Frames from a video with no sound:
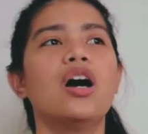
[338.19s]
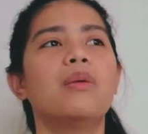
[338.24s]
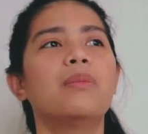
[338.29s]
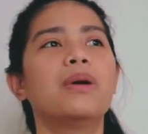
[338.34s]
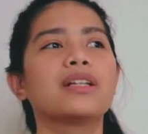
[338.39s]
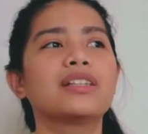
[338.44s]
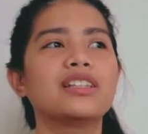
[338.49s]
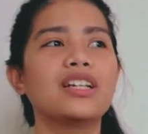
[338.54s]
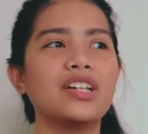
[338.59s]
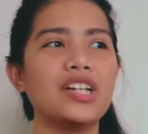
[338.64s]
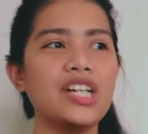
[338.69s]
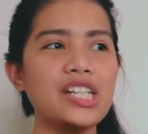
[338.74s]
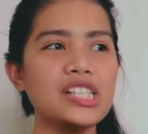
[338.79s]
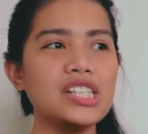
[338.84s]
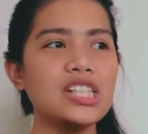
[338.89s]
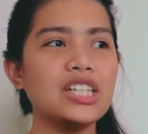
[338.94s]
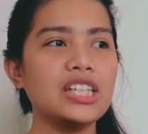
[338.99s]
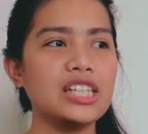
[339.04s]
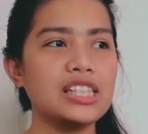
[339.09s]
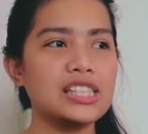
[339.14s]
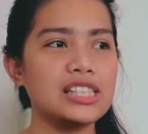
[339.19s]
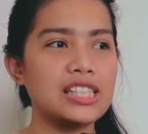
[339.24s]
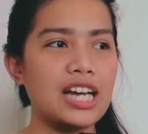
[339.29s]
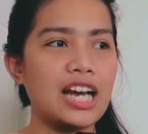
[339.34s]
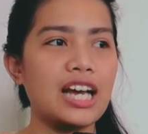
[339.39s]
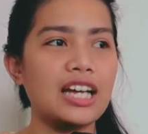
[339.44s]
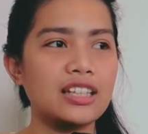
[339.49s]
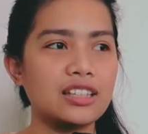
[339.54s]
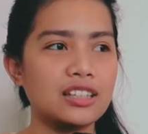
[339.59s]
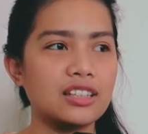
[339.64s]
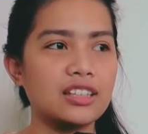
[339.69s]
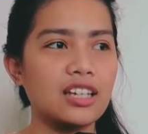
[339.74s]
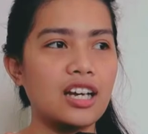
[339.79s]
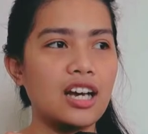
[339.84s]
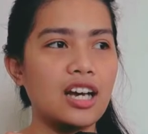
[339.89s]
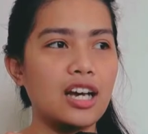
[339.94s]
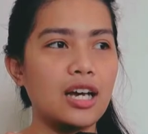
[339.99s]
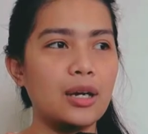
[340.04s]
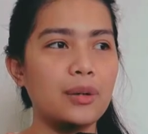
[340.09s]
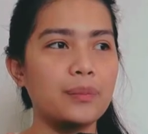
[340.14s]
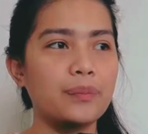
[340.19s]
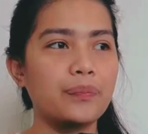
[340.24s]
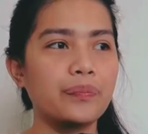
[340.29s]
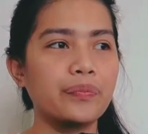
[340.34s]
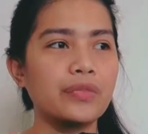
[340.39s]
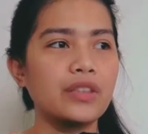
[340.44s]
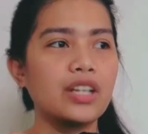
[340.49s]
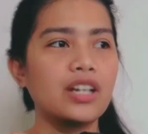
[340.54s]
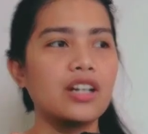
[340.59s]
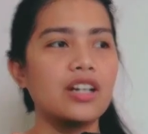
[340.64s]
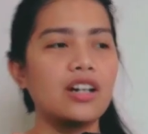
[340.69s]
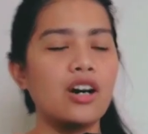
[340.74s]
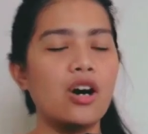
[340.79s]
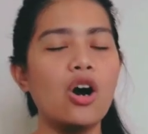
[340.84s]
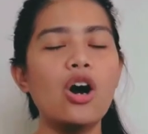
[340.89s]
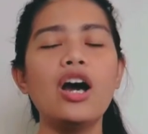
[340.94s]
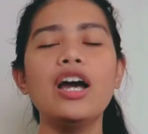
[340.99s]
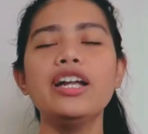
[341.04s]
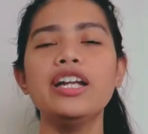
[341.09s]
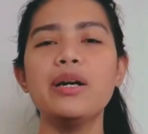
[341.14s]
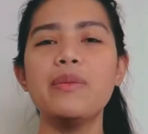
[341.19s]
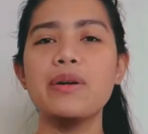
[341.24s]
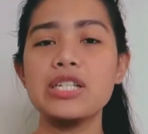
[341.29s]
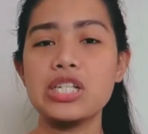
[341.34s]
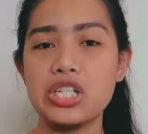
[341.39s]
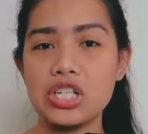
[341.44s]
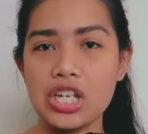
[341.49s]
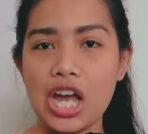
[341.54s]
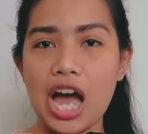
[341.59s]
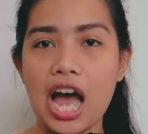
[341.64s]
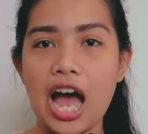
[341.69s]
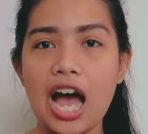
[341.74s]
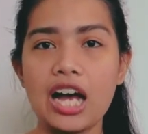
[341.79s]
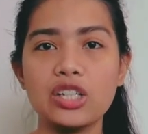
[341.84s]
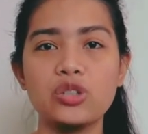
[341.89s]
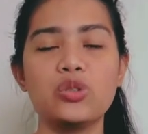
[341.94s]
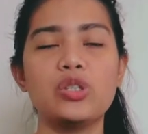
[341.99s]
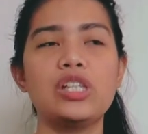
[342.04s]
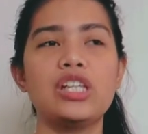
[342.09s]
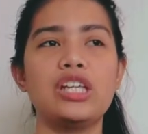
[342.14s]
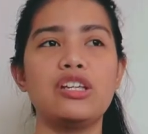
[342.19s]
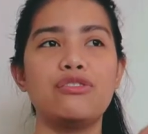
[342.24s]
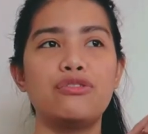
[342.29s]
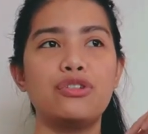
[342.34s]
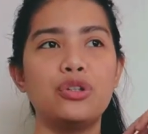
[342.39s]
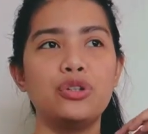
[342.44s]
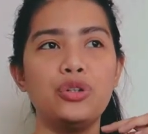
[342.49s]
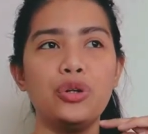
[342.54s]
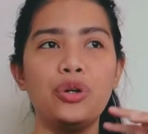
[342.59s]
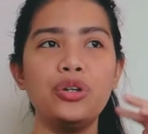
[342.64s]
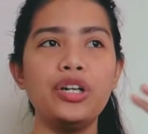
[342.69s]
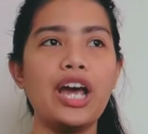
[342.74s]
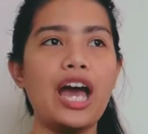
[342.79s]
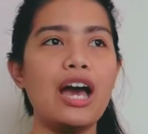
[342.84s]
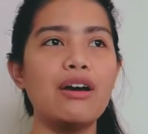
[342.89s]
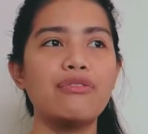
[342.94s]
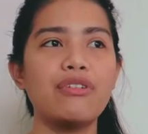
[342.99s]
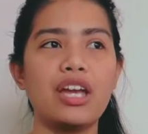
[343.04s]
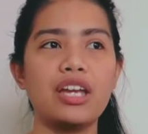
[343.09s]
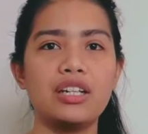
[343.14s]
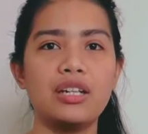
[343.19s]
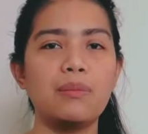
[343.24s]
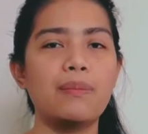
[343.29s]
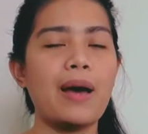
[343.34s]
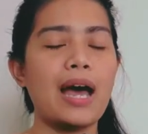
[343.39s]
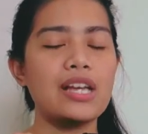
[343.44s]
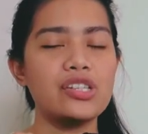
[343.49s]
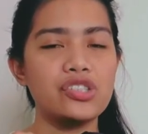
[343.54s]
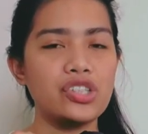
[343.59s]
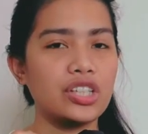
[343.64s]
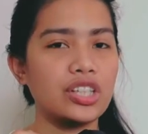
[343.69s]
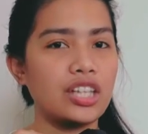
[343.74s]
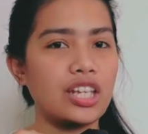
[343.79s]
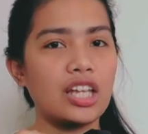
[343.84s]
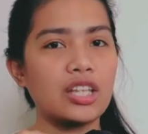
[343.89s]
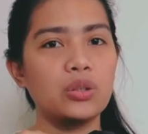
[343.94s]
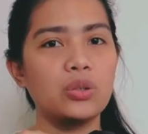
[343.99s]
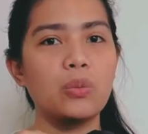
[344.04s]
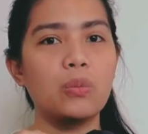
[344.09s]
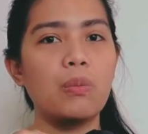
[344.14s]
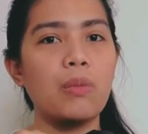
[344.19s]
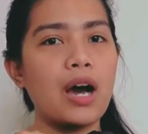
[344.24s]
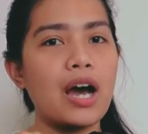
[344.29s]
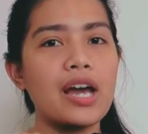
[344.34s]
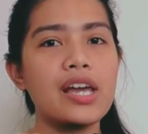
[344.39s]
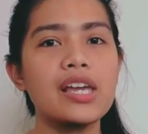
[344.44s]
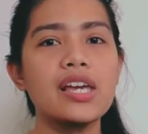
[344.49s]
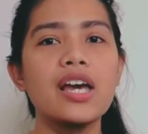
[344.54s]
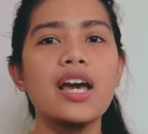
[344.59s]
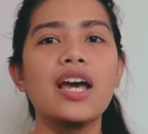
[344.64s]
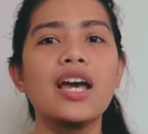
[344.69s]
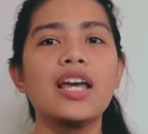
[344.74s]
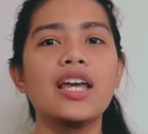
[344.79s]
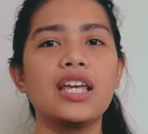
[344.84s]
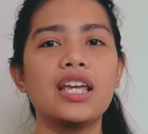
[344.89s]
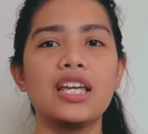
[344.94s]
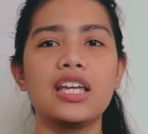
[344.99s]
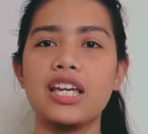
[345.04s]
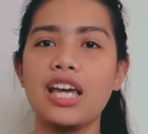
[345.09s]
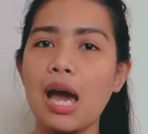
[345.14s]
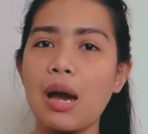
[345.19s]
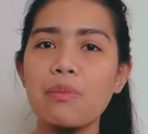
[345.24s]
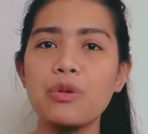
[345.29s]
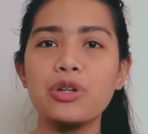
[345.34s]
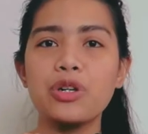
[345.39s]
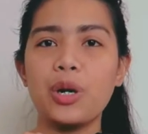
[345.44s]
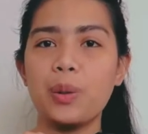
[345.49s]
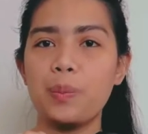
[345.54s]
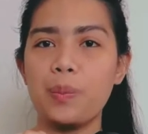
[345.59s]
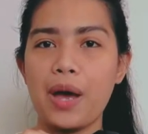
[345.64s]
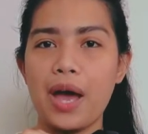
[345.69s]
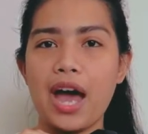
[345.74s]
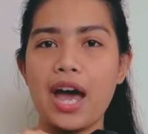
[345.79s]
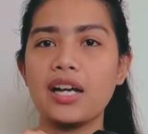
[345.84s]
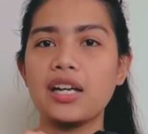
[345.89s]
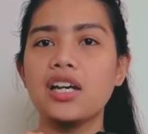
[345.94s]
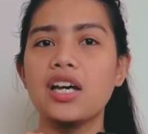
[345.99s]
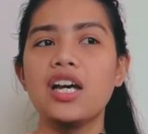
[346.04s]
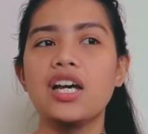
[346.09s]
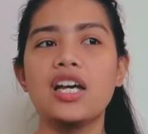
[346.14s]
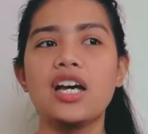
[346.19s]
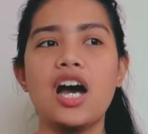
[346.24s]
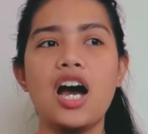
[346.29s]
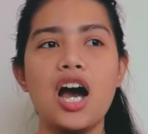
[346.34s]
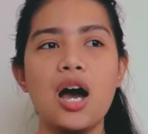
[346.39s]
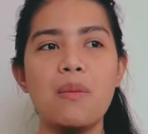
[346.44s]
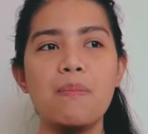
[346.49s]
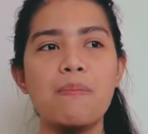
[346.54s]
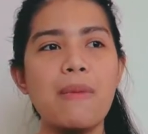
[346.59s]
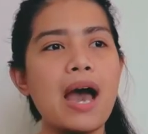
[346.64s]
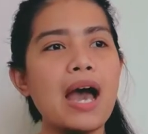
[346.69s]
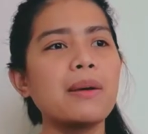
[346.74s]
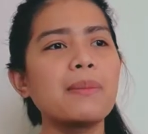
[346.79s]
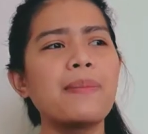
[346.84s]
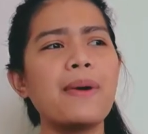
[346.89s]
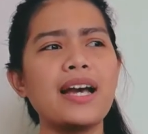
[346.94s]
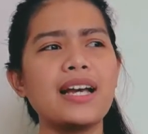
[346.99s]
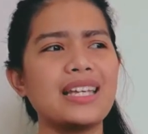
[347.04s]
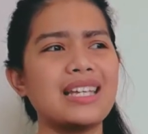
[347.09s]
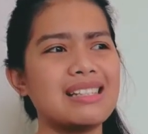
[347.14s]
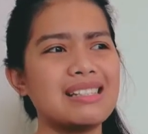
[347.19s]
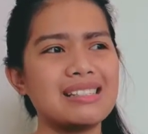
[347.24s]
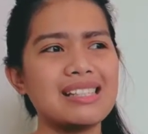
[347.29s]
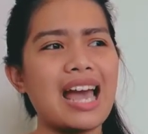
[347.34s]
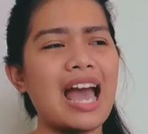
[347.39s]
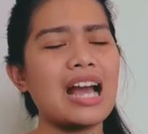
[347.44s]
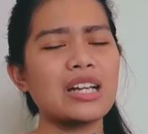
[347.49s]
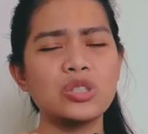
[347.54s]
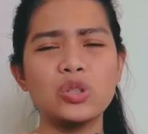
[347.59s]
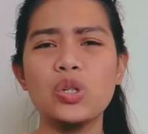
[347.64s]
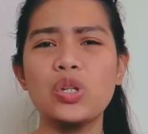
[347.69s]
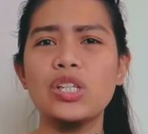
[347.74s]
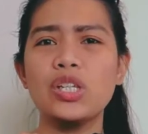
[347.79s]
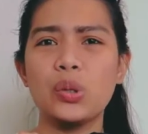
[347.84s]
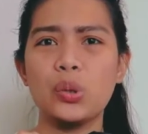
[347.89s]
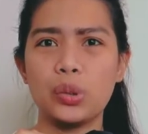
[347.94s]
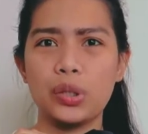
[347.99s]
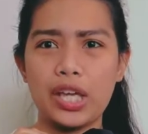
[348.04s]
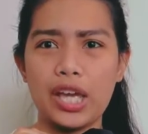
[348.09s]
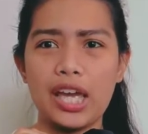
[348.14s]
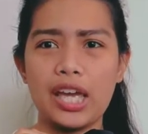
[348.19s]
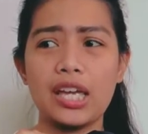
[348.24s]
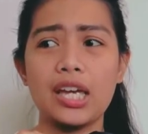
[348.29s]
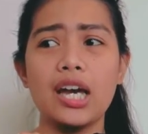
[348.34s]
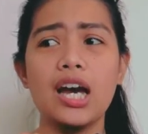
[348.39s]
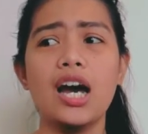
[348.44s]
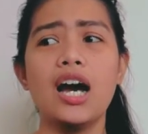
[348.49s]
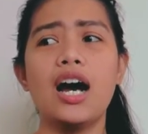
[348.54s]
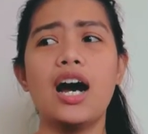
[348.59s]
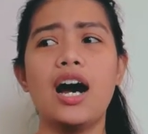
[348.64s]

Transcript: But the reason is that, um, okay naman siya. Actually, if you don't have any budget yet to buy a camera bag, um, backpack is actually okay.